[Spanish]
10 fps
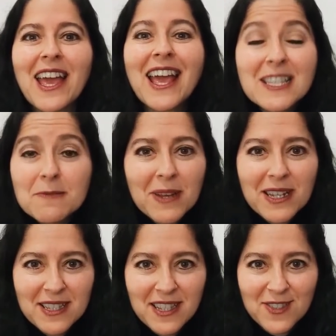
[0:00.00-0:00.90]
es
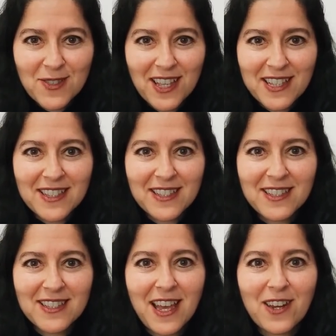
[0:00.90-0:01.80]
preciso y es
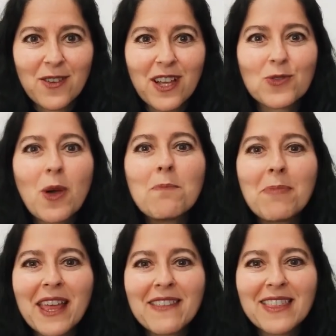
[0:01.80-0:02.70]
necesario que tú
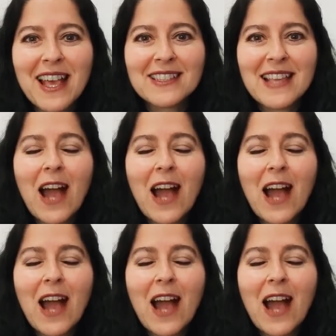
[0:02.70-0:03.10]
aprendas